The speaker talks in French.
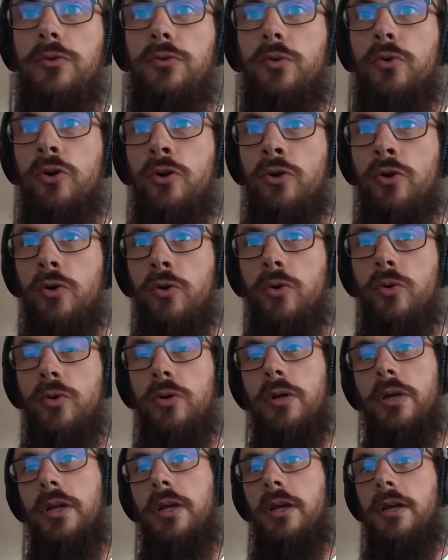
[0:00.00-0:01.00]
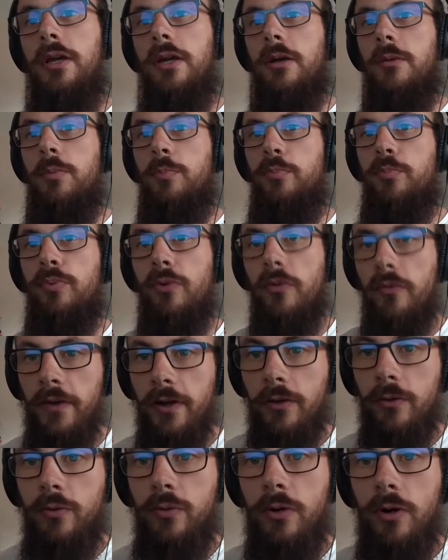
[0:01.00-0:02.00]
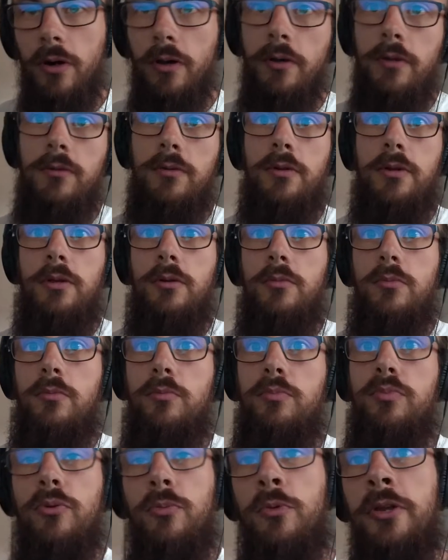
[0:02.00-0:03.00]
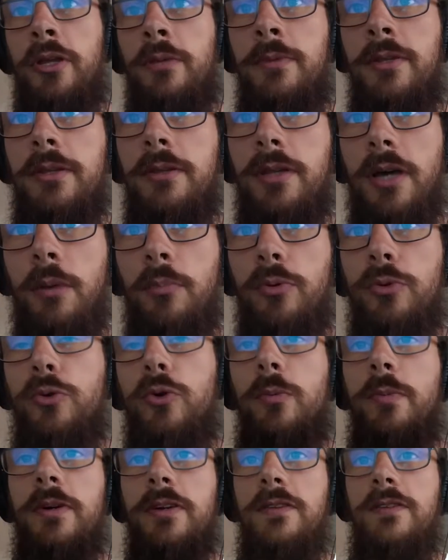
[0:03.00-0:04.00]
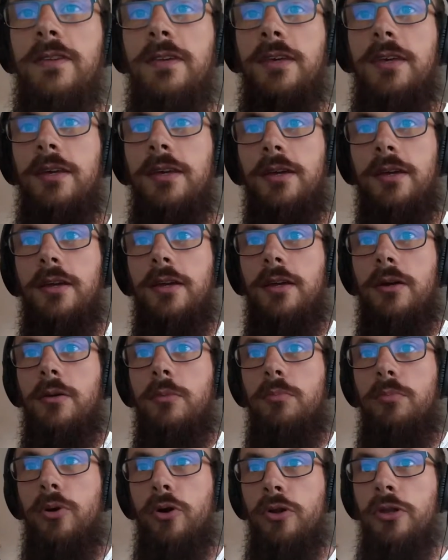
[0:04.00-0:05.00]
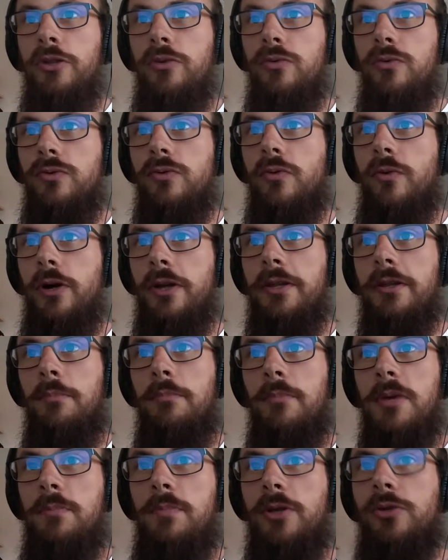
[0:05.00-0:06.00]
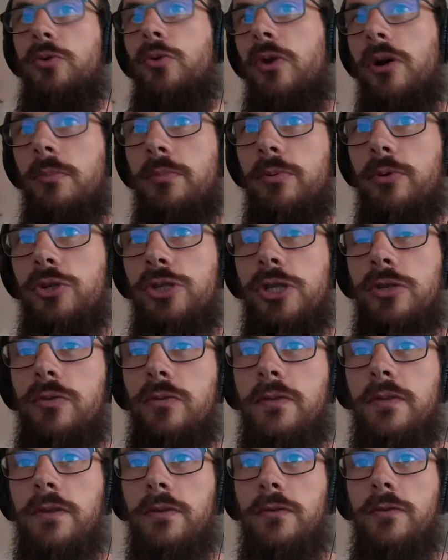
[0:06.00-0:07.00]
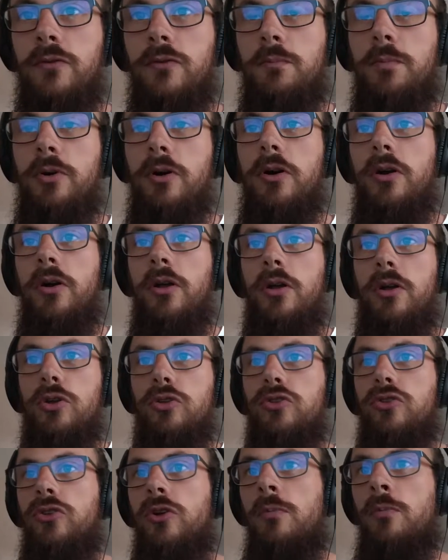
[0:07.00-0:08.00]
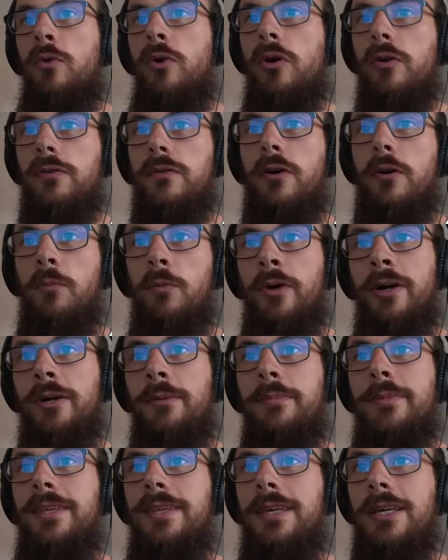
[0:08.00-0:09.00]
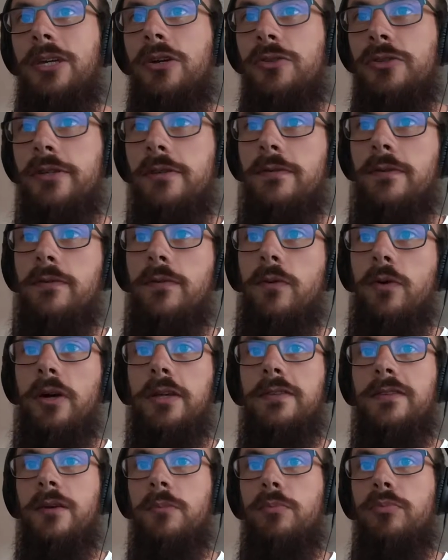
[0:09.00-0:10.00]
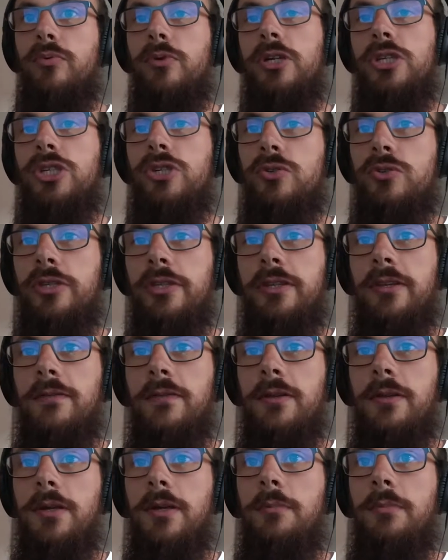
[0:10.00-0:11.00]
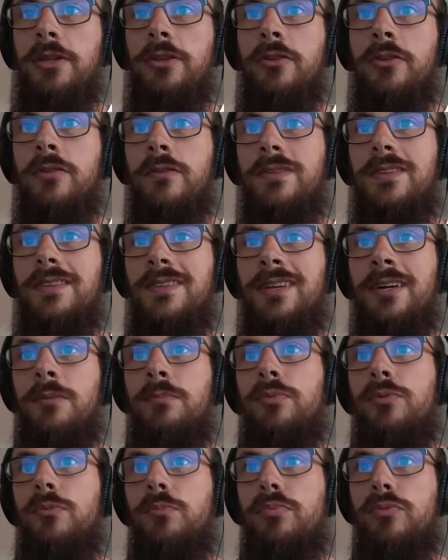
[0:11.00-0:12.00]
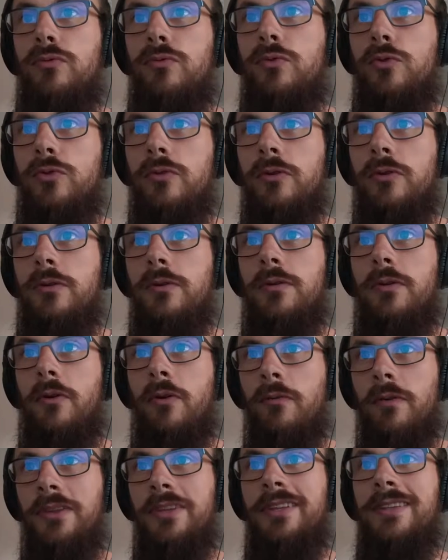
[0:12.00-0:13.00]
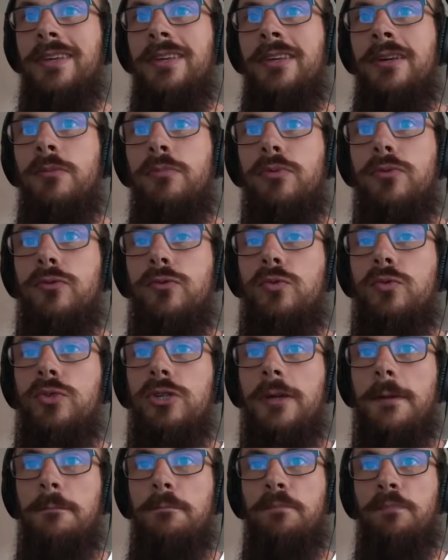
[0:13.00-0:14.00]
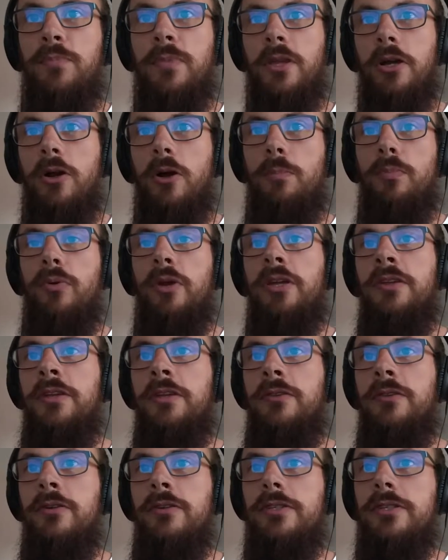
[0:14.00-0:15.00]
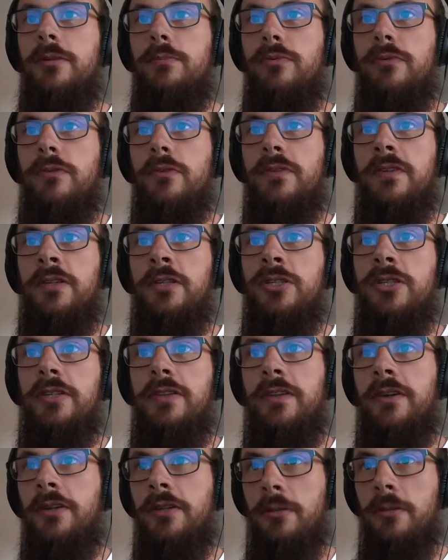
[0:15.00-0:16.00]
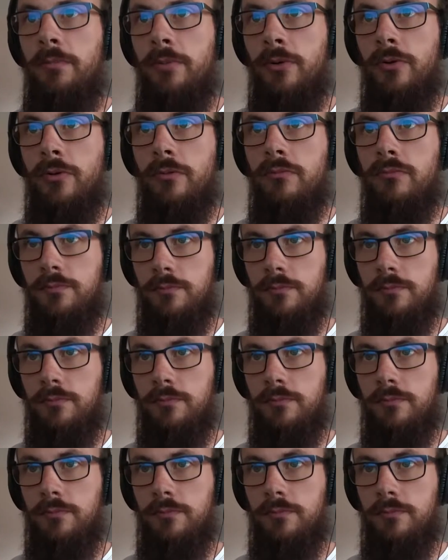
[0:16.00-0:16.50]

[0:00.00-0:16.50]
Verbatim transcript: Donc en gros, pour faire court, pour mon ami un peu trop pressé, prends des douches froides mais pas trop rapprochées d'une séance de sport, sors-moi un billet quand il fait froid et ça pourrait changer ta vie. Maintenant, si t'as un peu plus de temps, on va détailler un peu le sujet. Alors pour l'anecdote, il y a plusieurs années, j'étais indépendant.